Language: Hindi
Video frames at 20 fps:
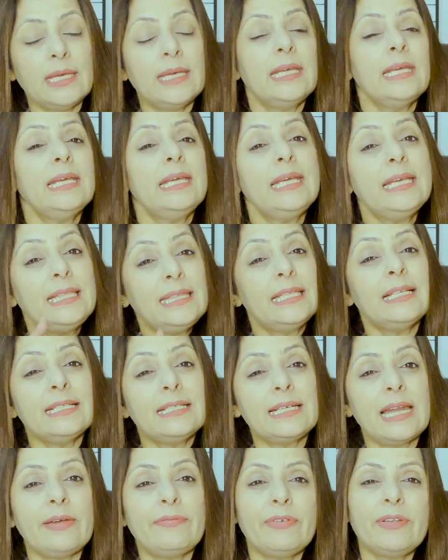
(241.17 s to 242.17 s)
है इतना
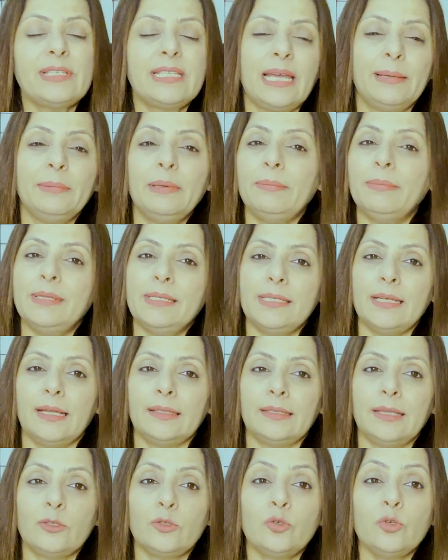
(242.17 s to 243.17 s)
ट्रैफिक जैम ही मिल
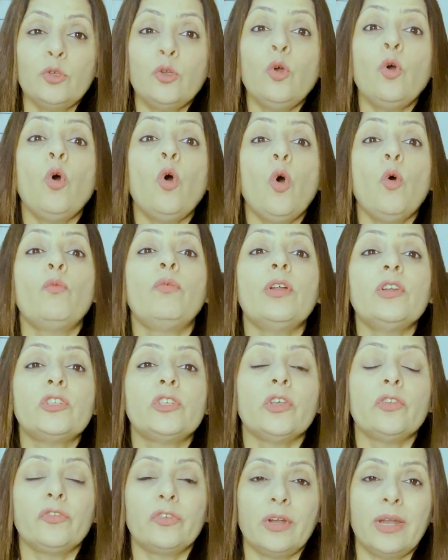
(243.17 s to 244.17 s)
जाता है सो यू ओवर
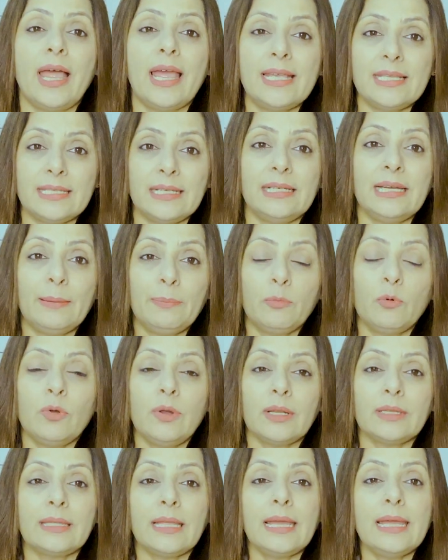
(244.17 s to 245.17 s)
जनरलाइज इट आपको
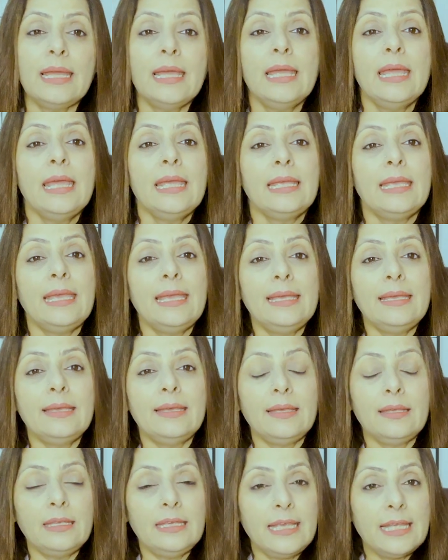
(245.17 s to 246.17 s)
लगता है कि
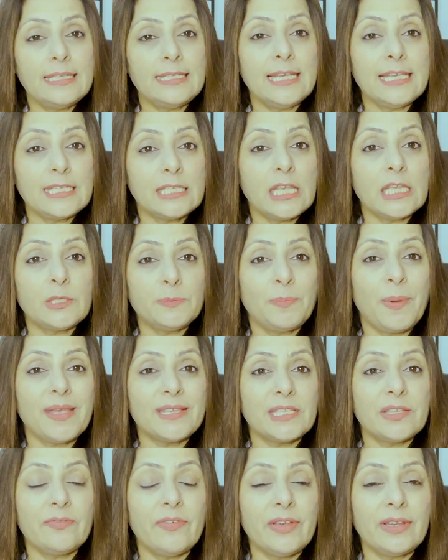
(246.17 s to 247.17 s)
ये चीज
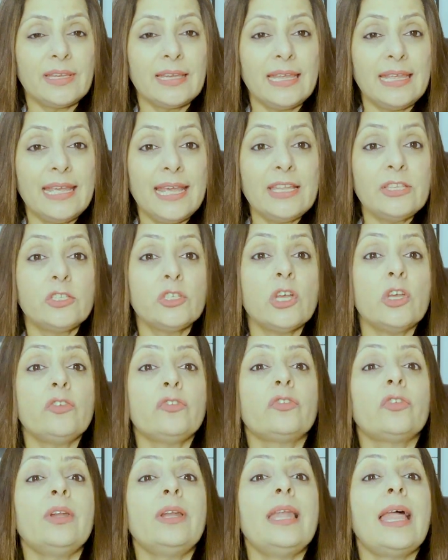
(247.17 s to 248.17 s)
स्पेसिफिक नहीं है
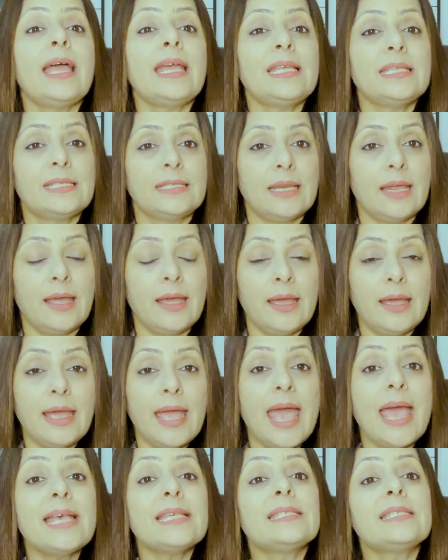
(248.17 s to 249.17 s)
जनरलाइज है
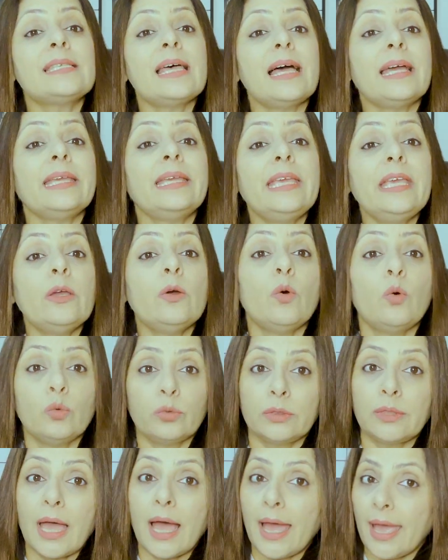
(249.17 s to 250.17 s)
ऐसा ही
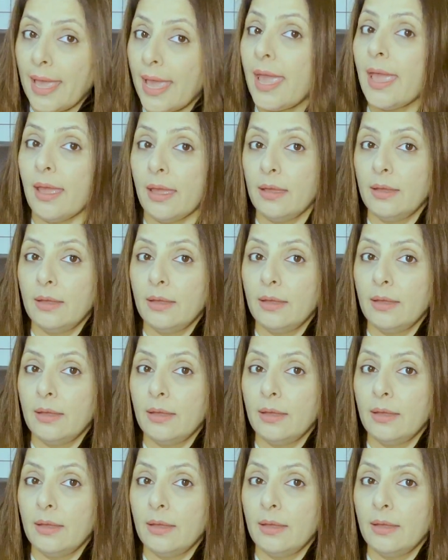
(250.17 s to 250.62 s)
होता है